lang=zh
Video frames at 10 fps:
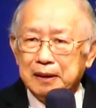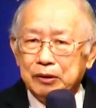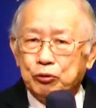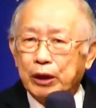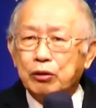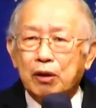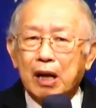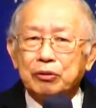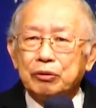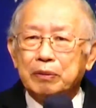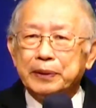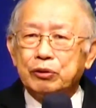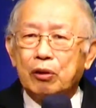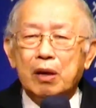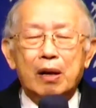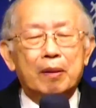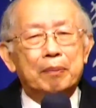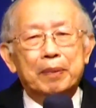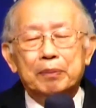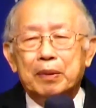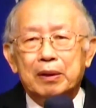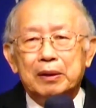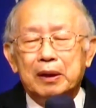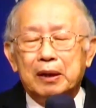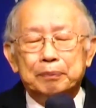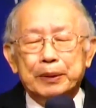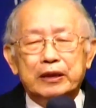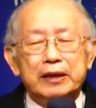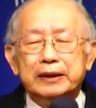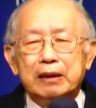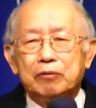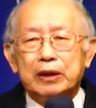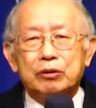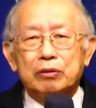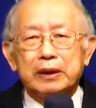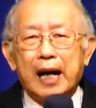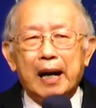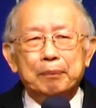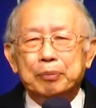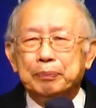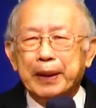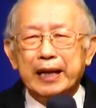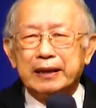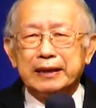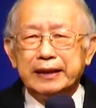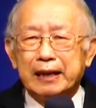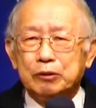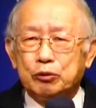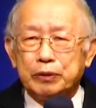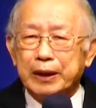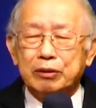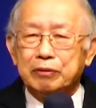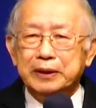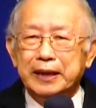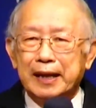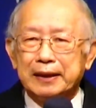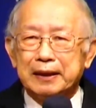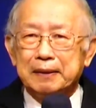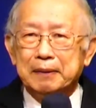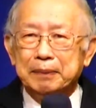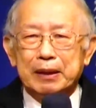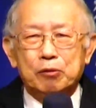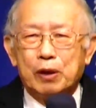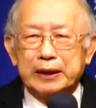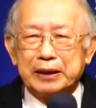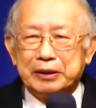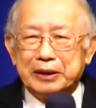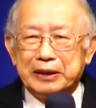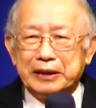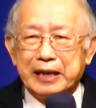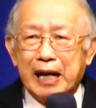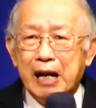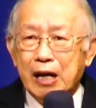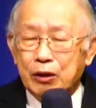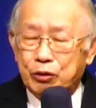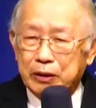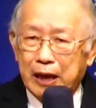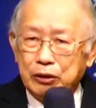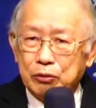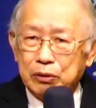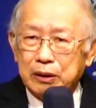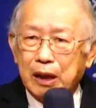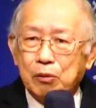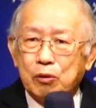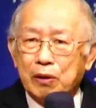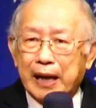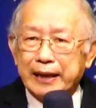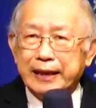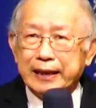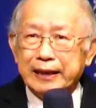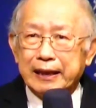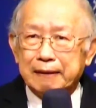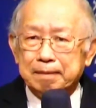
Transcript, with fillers: 传统告诉我们说，彼得认为说他不配得像主耶稣一样的被挂在十字架，所以他就倒过来钉的。